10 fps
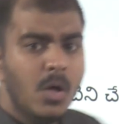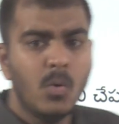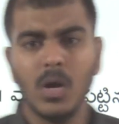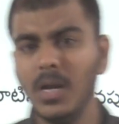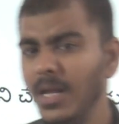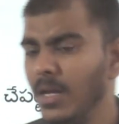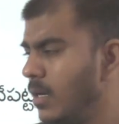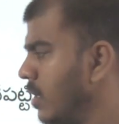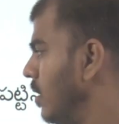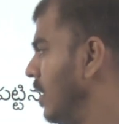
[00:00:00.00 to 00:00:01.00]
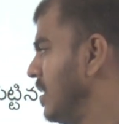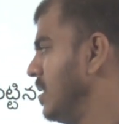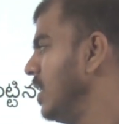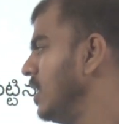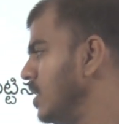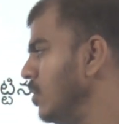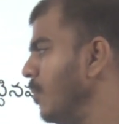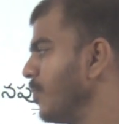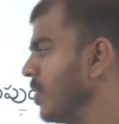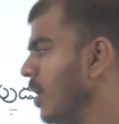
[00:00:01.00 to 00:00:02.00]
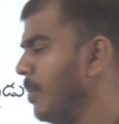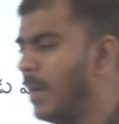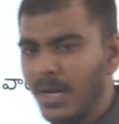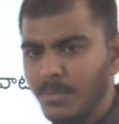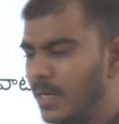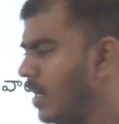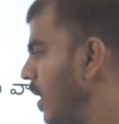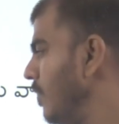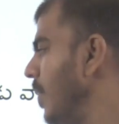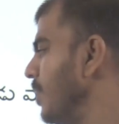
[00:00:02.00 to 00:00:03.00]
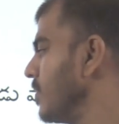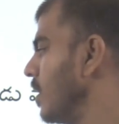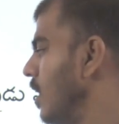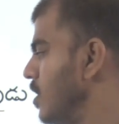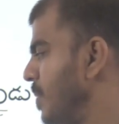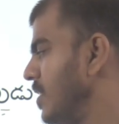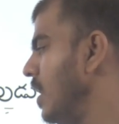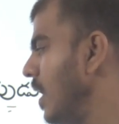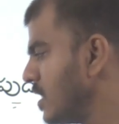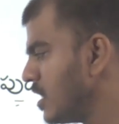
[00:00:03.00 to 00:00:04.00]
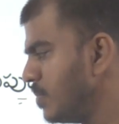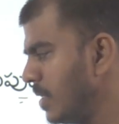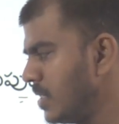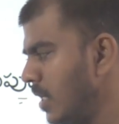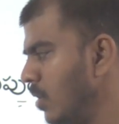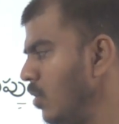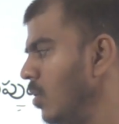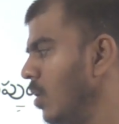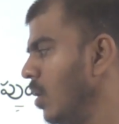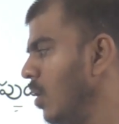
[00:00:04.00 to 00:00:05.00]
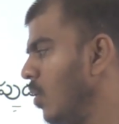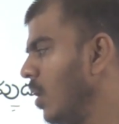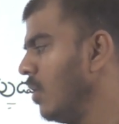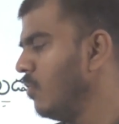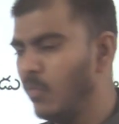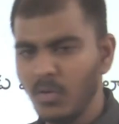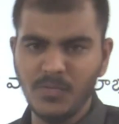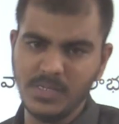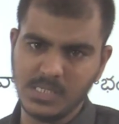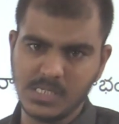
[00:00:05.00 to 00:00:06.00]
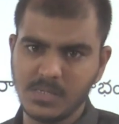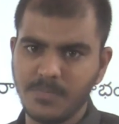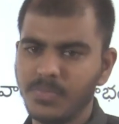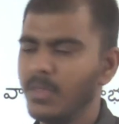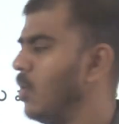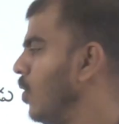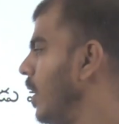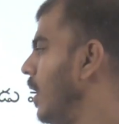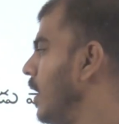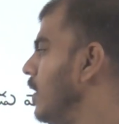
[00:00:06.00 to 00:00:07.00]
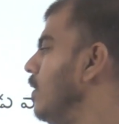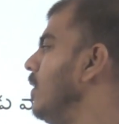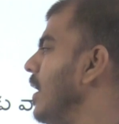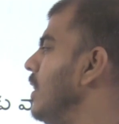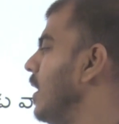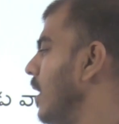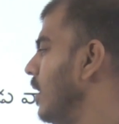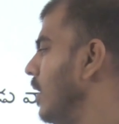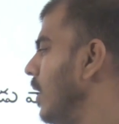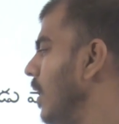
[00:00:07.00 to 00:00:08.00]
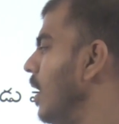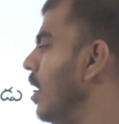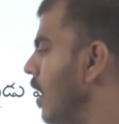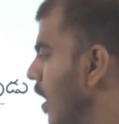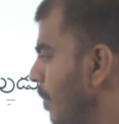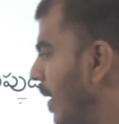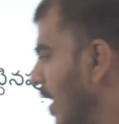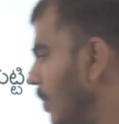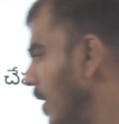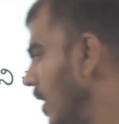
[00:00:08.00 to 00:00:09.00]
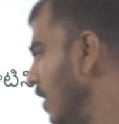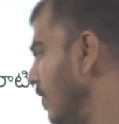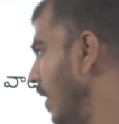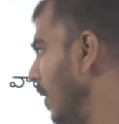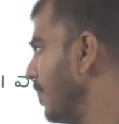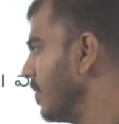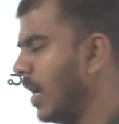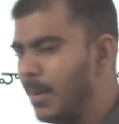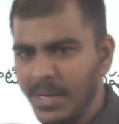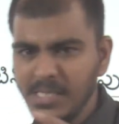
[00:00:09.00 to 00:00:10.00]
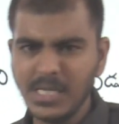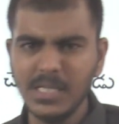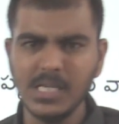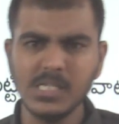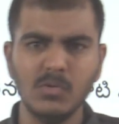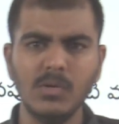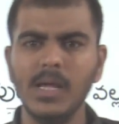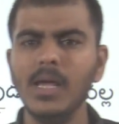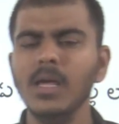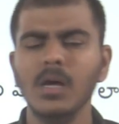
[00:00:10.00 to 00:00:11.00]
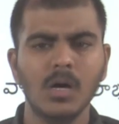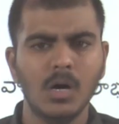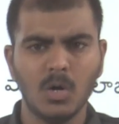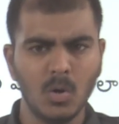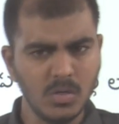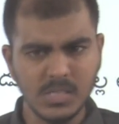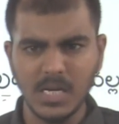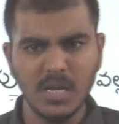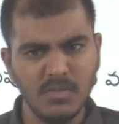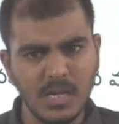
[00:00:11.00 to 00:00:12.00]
ఒకటి ఎస్చీట్స్ బెటర్మెంట్ లెవీ స్పెషల్ అసెస్మెంట్స్ అండ్ ఓకే ఫోర్ ఫీచర్స్ ఓకేనండి ఇందులో ఏది కరెక్ట్ అంటే బెటర్మెంట్ లెవీ అండి అంటే బేసిక్గా తీసుకుంటే రోడ్స్ అనేవి